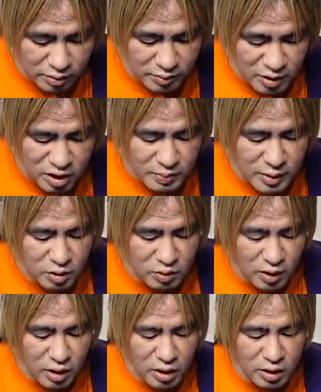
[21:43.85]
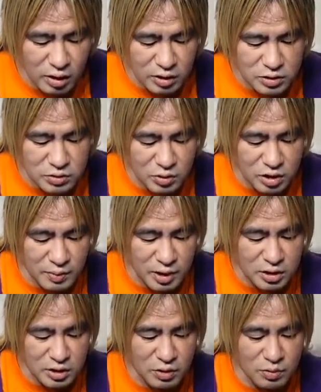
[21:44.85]
メインイベントはハラハラしそうでま
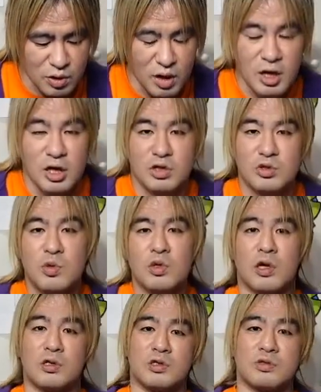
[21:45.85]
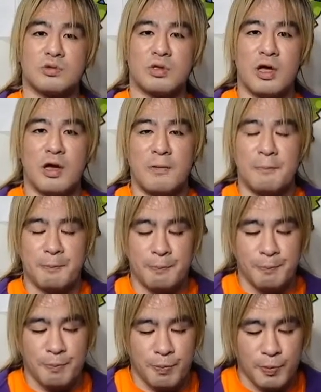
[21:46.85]
た楽しい。そうなんですよね。
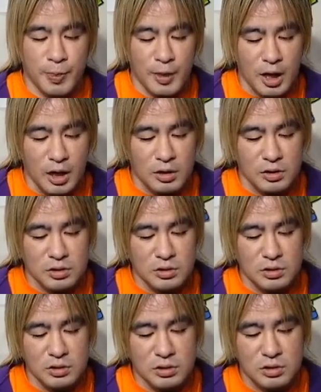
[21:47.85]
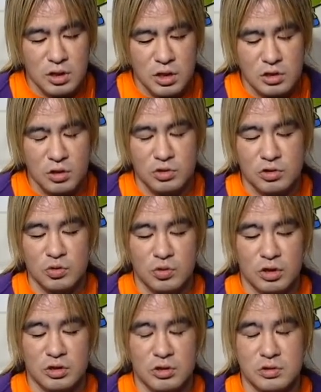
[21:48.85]
いや確かにそう
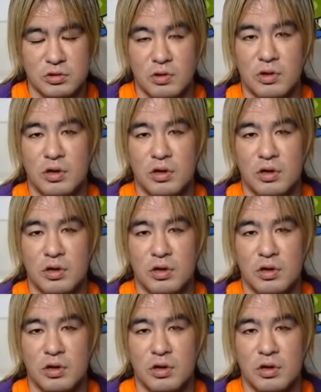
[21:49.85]
なんですよ。